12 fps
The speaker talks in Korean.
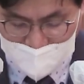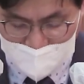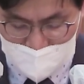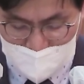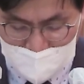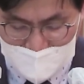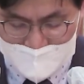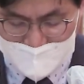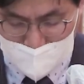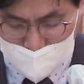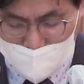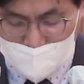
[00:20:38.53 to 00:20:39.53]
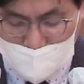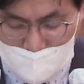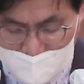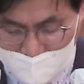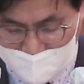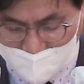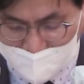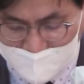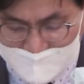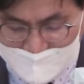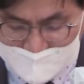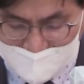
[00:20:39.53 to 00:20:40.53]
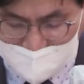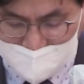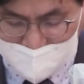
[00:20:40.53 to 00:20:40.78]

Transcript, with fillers: 아니요 주님으로 인해서 다시